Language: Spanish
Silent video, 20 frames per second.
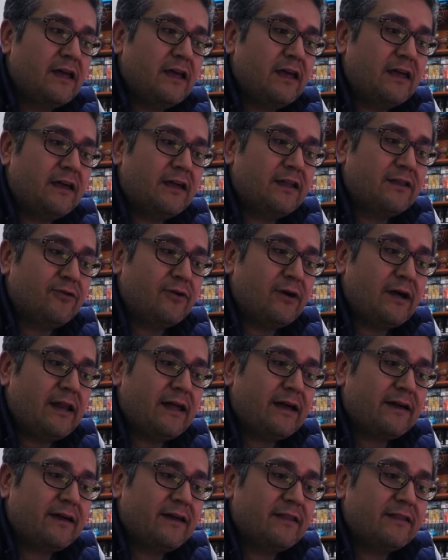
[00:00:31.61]
en que toda
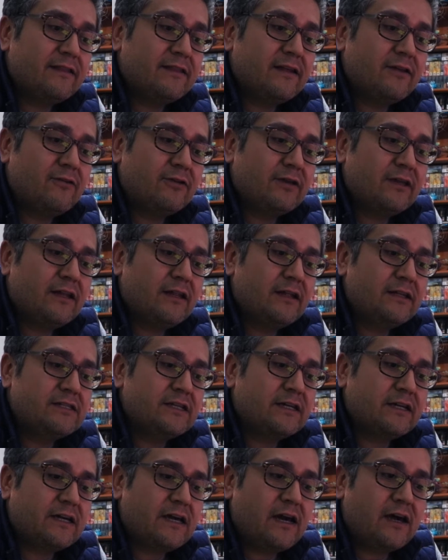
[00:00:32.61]
la gente lo quiere
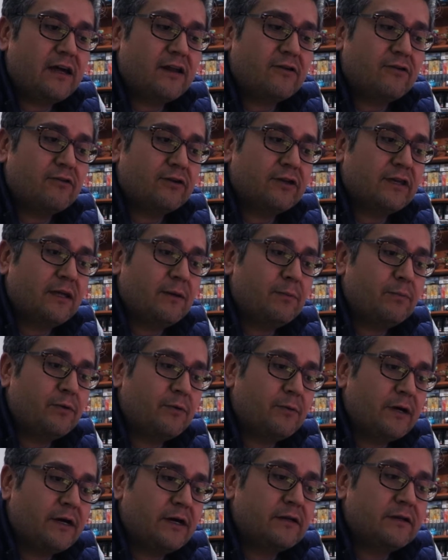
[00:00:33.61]
checar o lo quiere
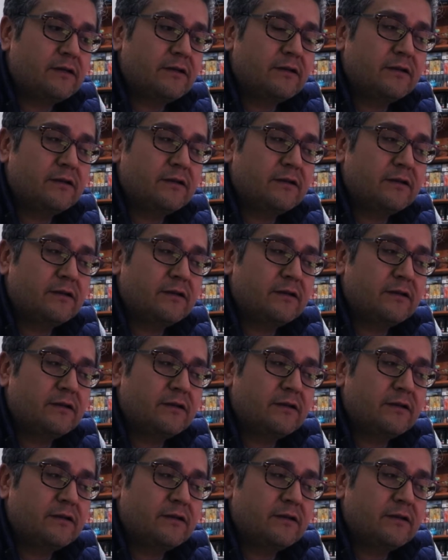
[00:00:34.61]
probar,